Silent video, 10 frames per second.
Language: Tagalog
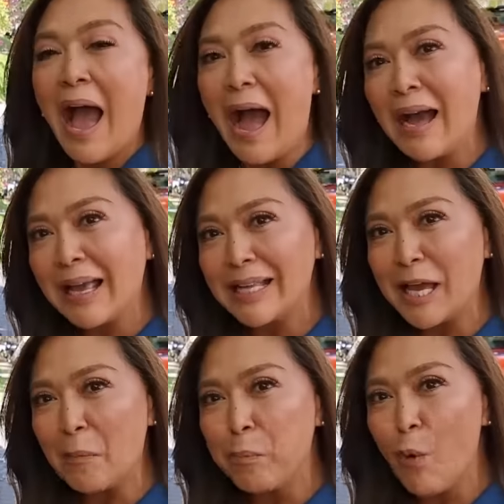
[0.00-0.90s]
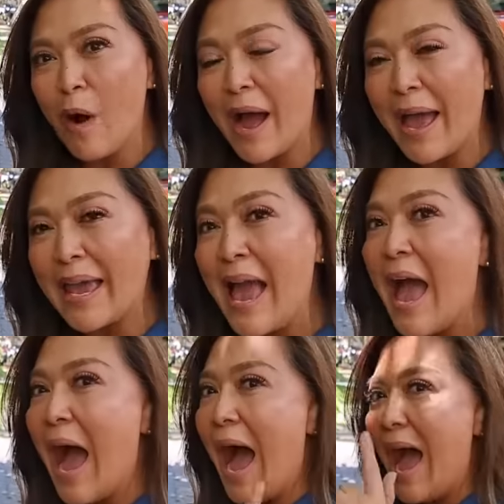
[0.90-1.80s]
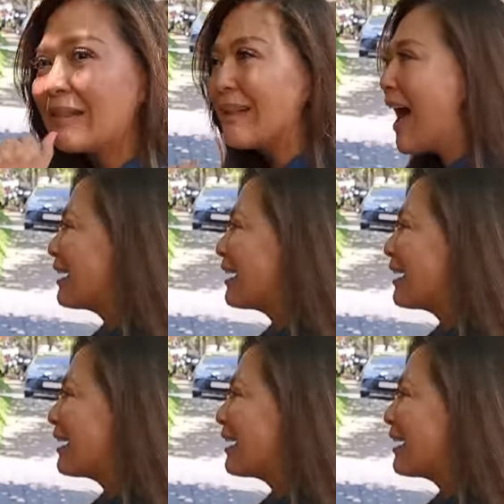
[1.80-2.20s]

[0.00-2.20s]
ang kanyang buhay, at ang